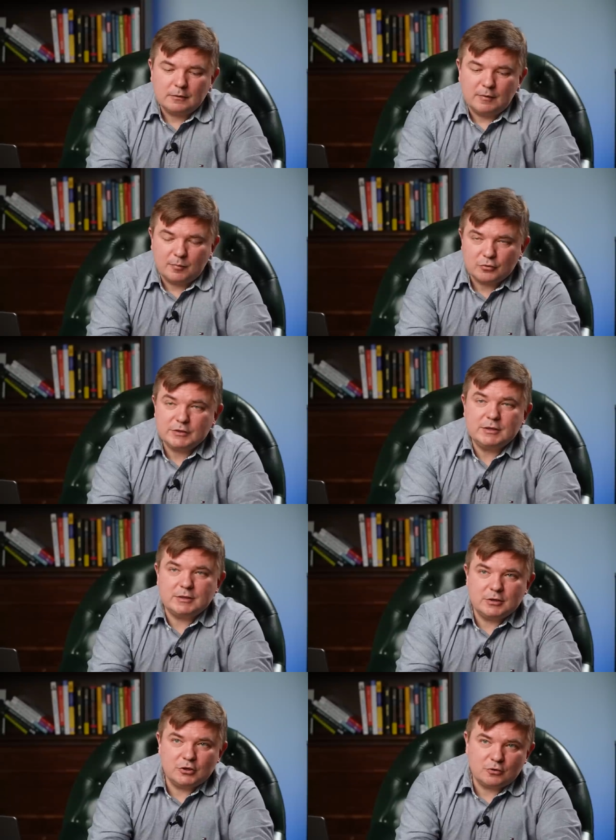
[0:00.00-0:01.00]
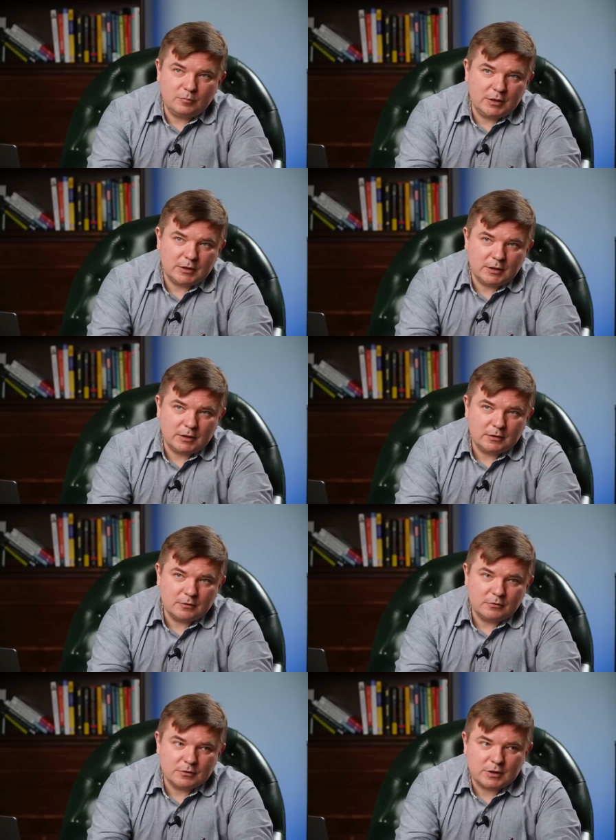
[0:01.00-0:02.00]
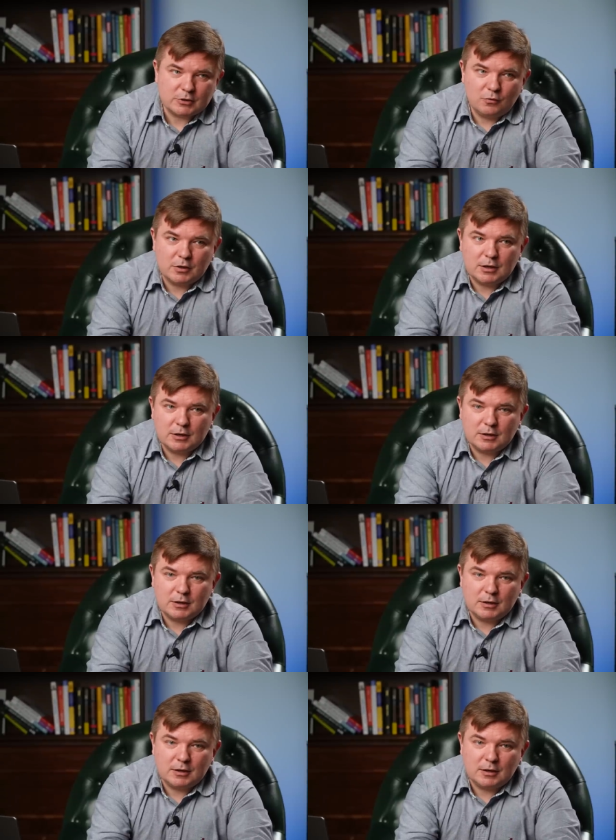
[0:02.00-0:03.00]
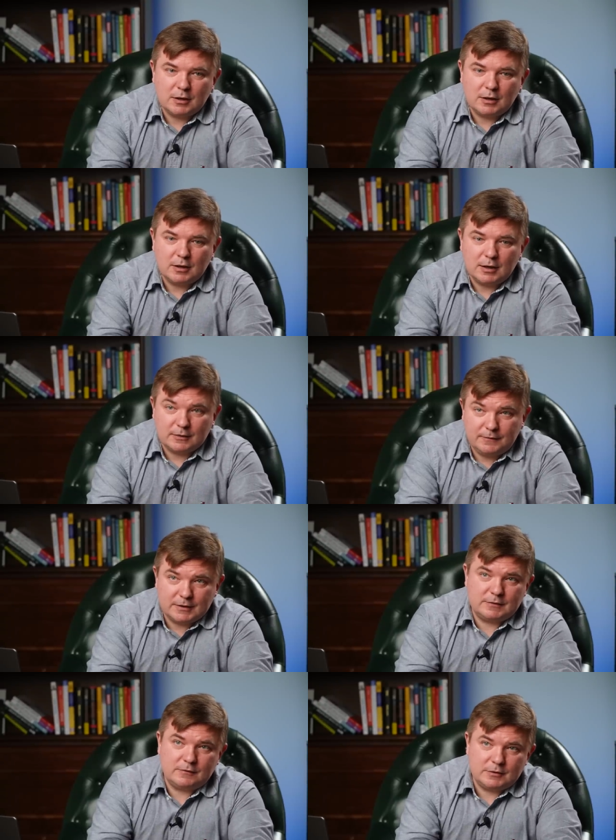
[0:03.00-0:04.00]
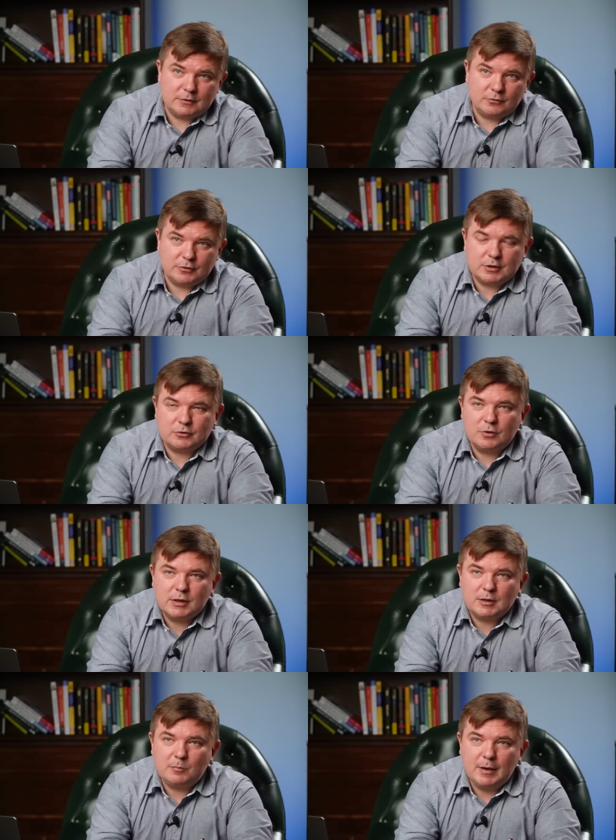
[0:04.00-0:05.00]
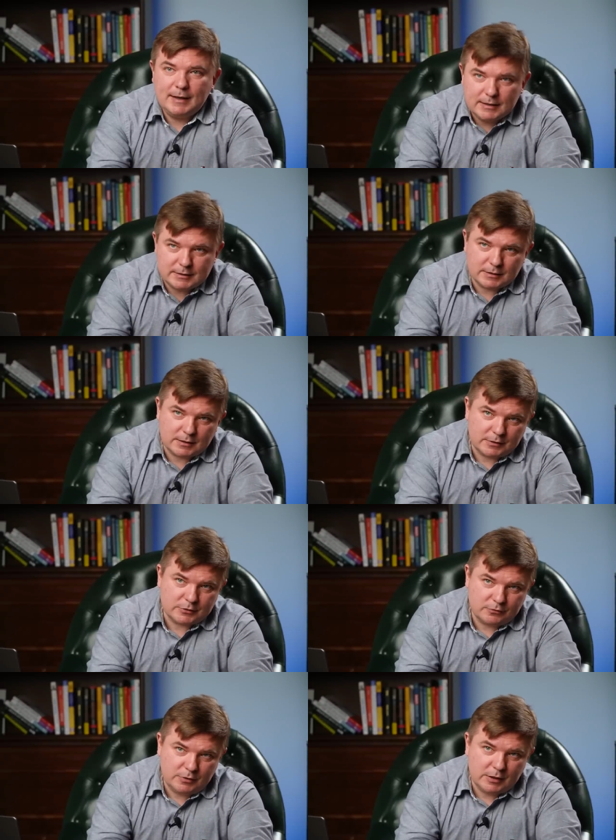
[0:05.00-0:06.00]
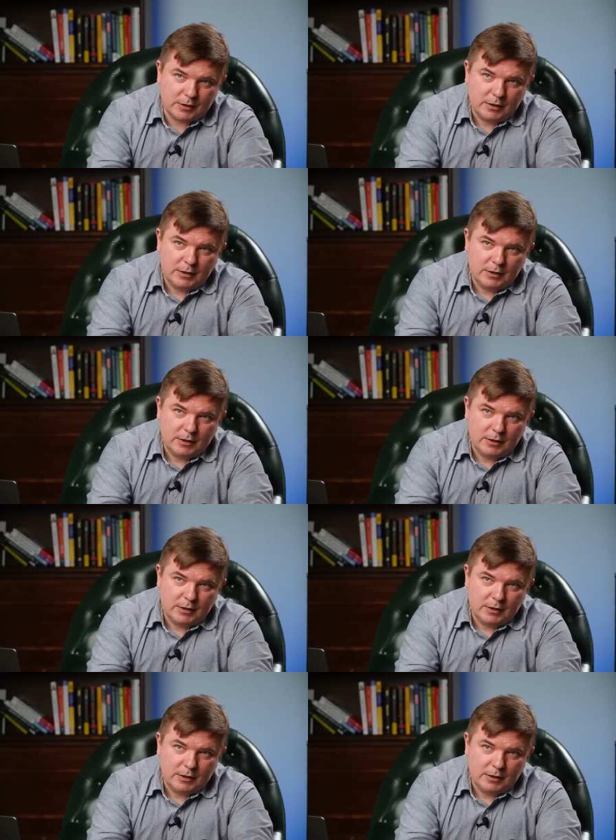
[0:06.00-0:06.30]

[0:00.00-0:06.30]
вопрос 10 тысяч рублей, да, то есть насколько это ответственность, то есть насколько это болезненная история,